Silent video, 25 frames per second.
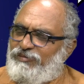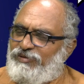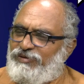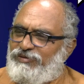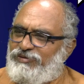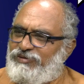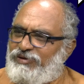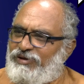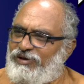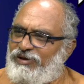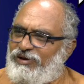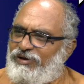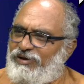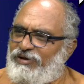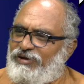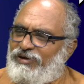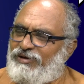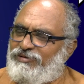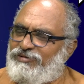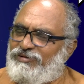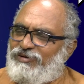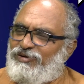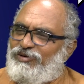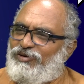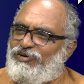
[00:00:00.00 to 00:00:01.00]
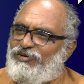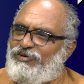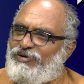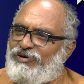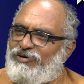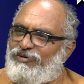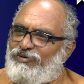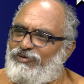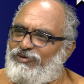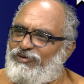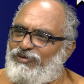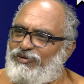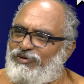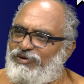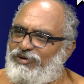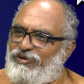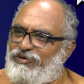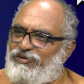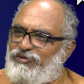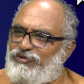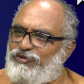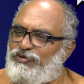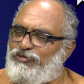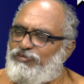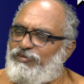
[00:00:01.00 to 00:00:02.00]
కనిపించినాయి అలాగే అతనిలో ఉన్నటువంటి
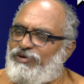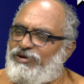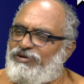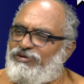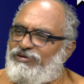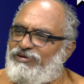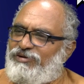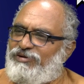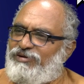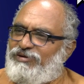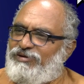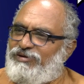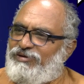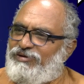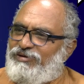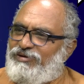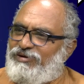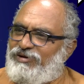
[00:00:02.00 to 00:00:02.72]
ఒక హ్యూమన్